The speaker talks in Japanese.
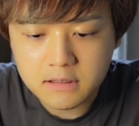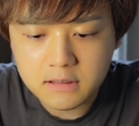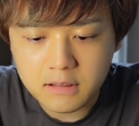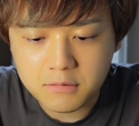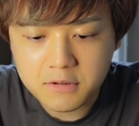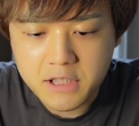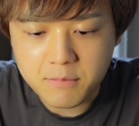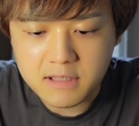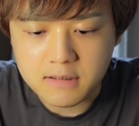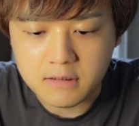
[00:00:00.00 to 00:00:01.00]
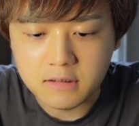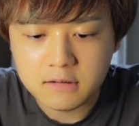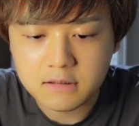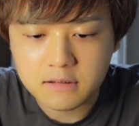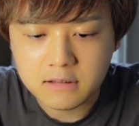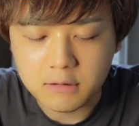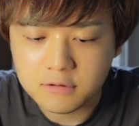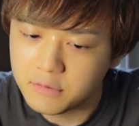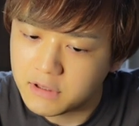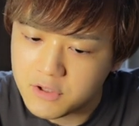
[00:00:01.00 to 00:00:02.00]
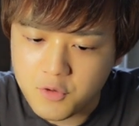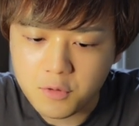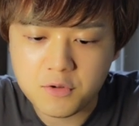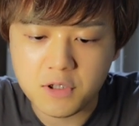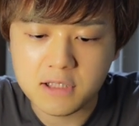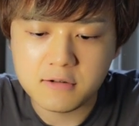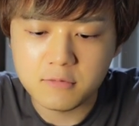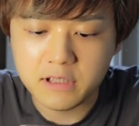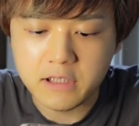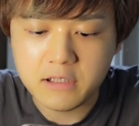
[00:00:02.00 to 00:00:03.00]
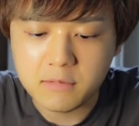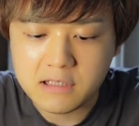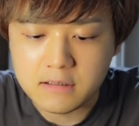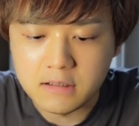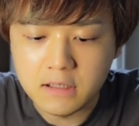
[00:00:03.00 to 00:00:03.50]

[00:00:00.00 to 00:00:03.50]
倒します。倒すというか超根性発動までいきます。